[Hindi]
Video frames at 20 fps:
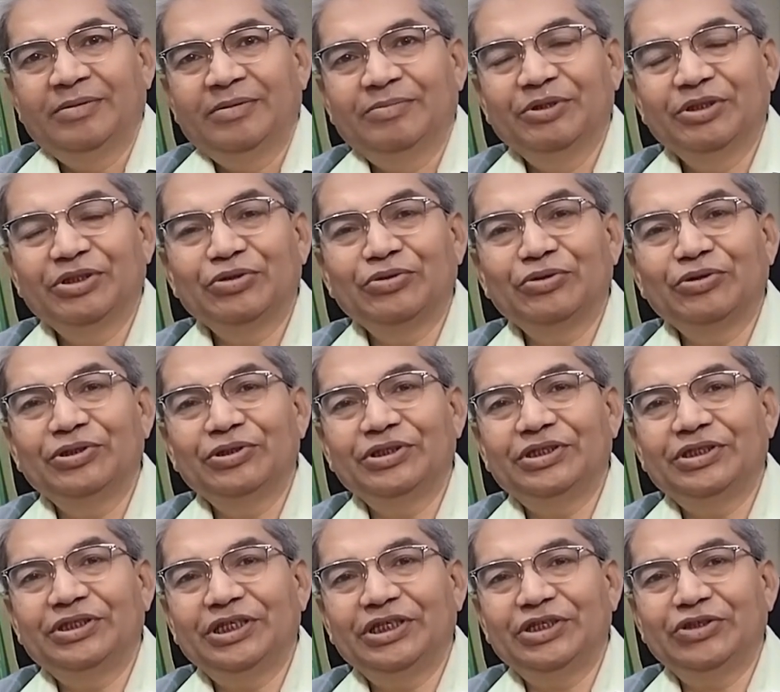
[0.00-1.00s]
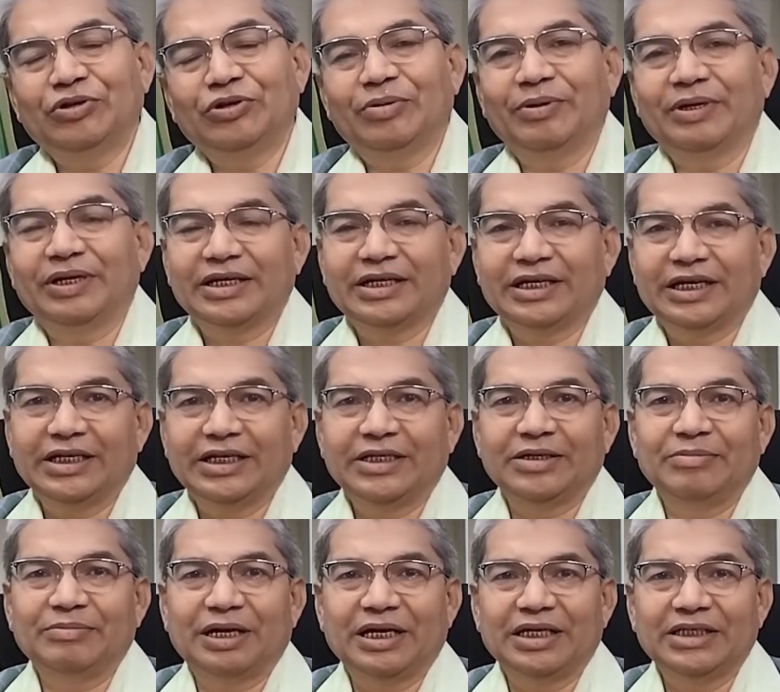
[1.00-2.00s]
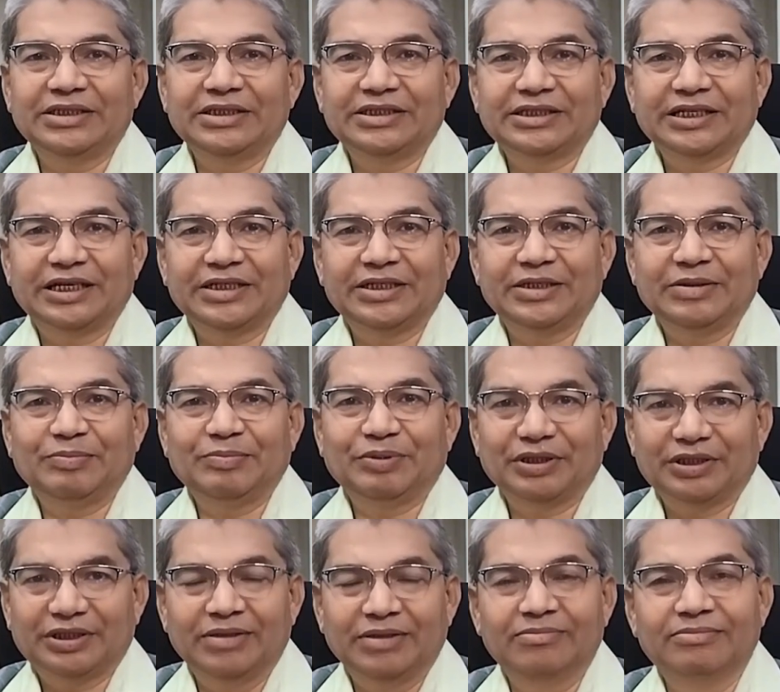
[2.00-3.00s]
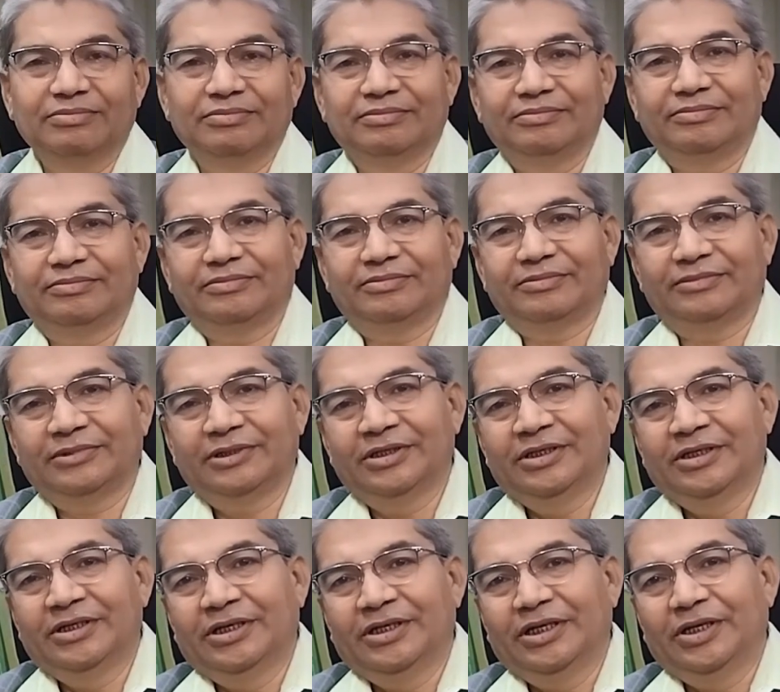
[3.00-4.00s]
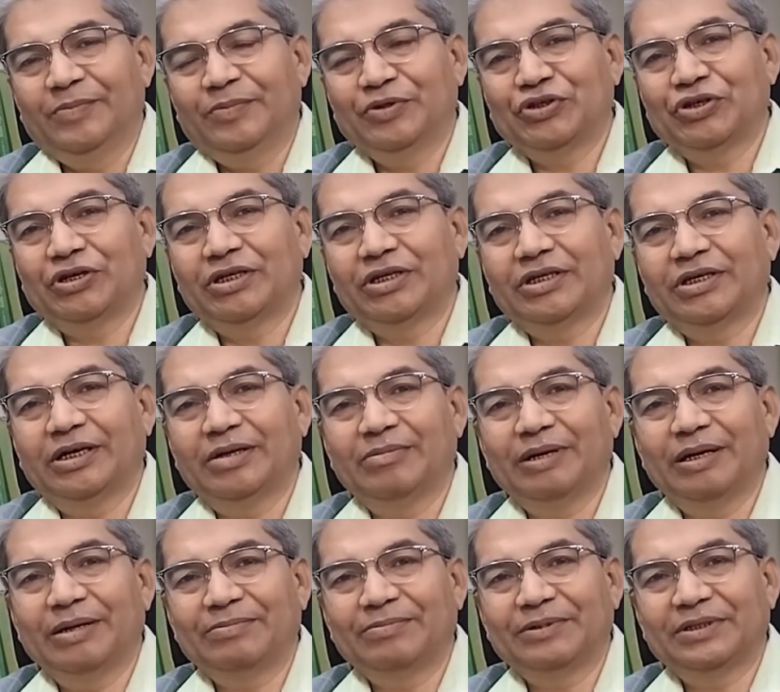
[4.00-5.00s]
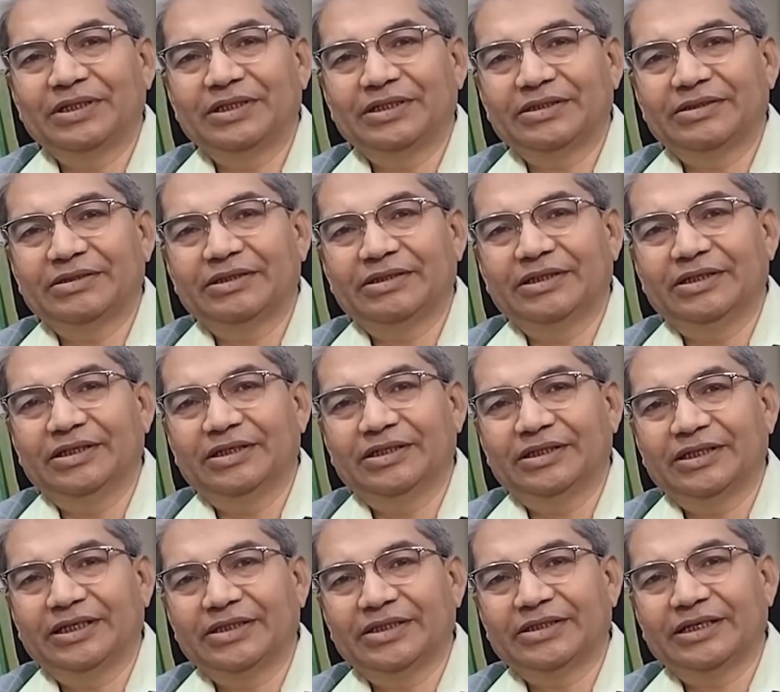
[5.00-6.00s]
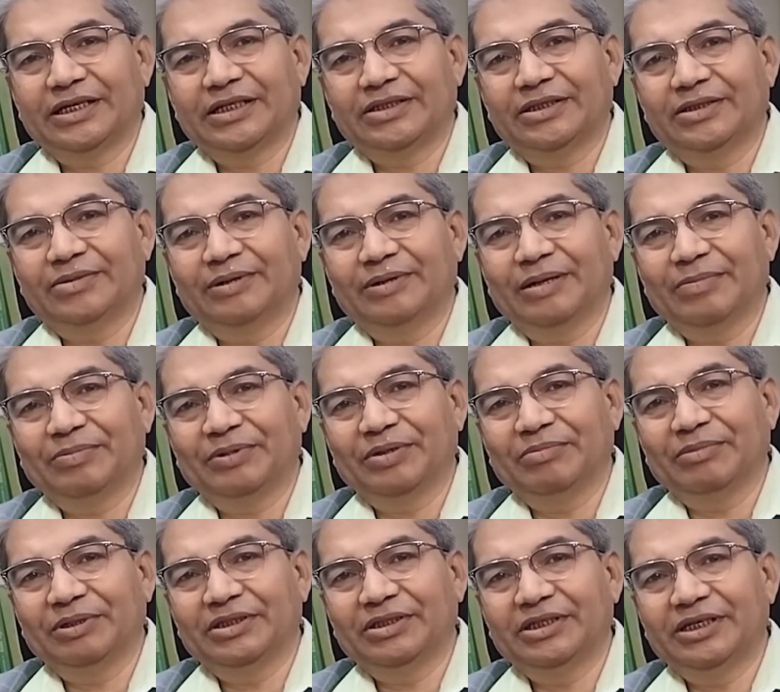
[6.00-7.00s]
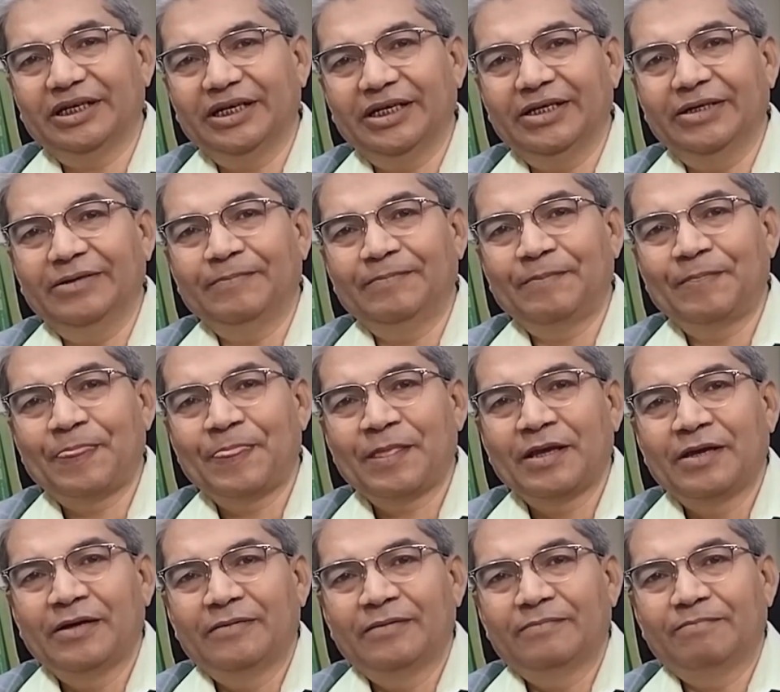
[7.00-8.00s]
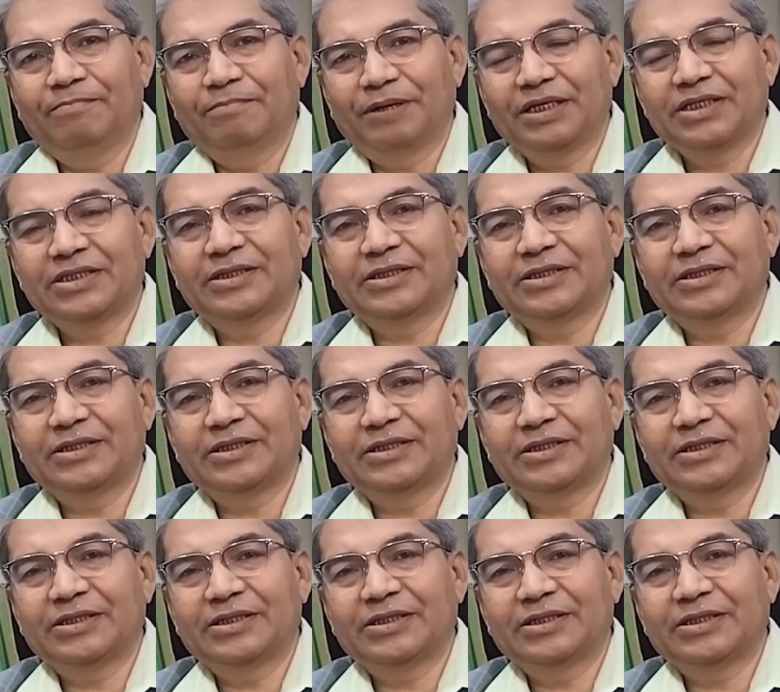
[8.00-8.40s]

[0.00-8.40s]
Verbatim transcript: मित्रों ये जो हमारा कार्यक्रम आज जिसका कि प्रथम एपिसोड हम आपके के साथ हम आपके मध्य हैं ब्रश